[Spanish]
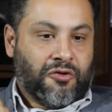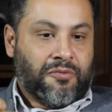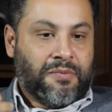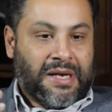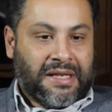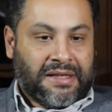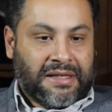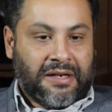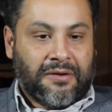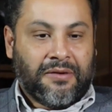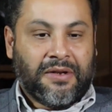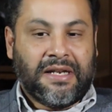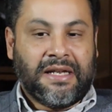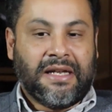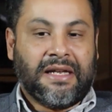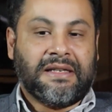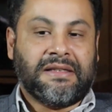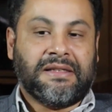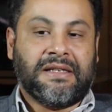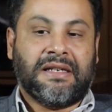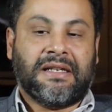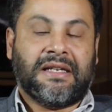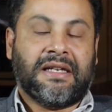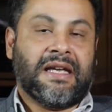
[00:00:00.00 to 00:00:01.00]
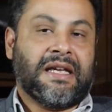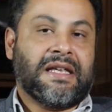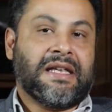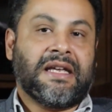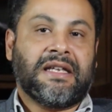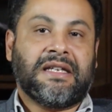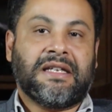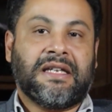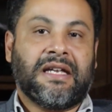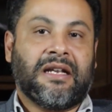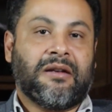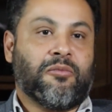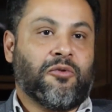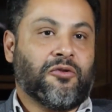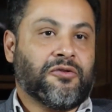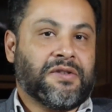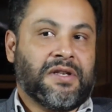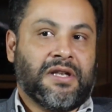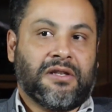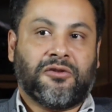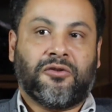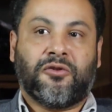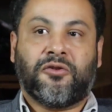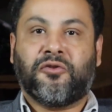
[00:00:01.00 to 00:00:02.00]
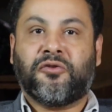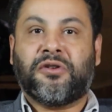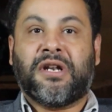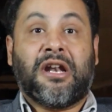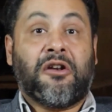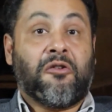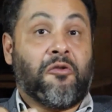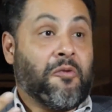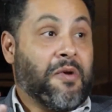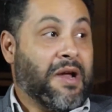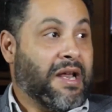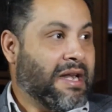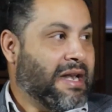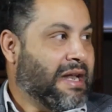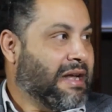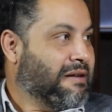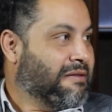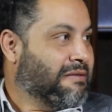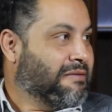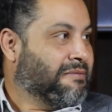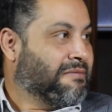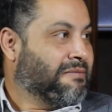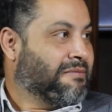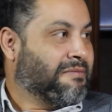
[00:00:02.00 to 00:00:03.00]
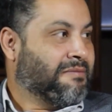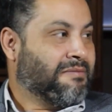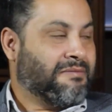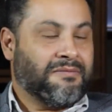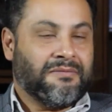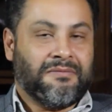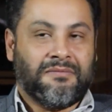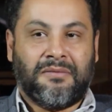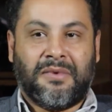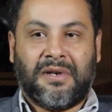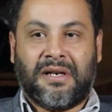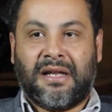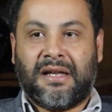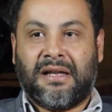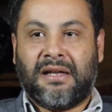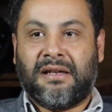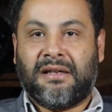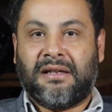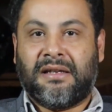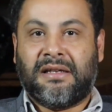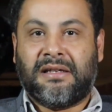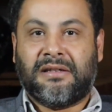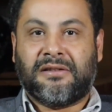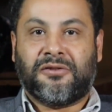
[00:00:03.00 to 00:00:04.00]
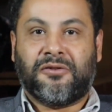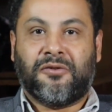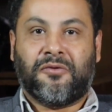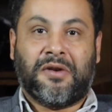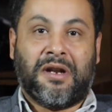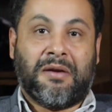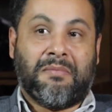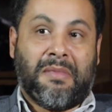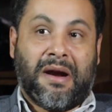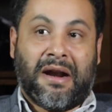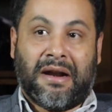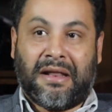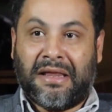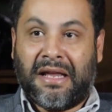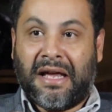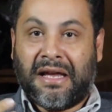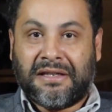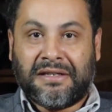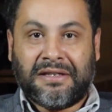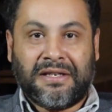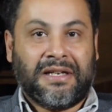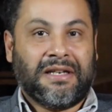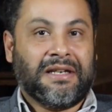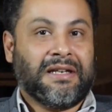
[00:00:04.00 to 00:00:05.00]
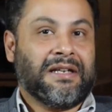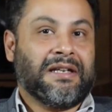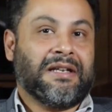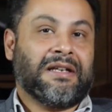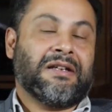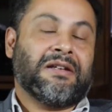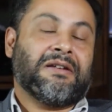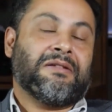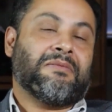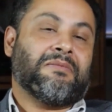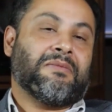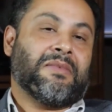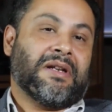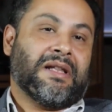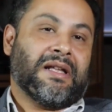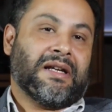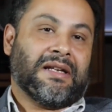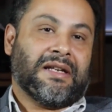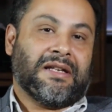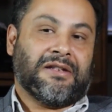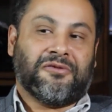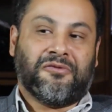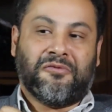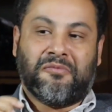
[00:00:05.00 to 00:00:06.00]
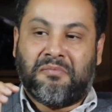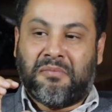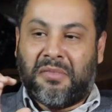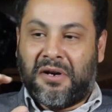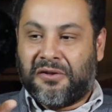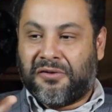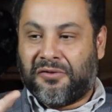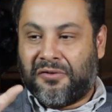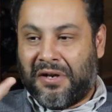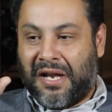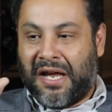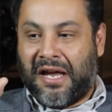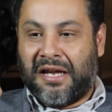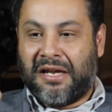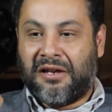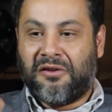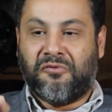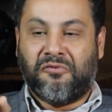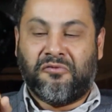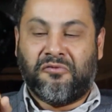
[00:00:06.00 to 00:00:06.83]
yo me atrevería a decir que hay allí el boceto de una novela, claro, ¿verdad? Eh, sobre Marnache, ¿verdad? Que es un personaje,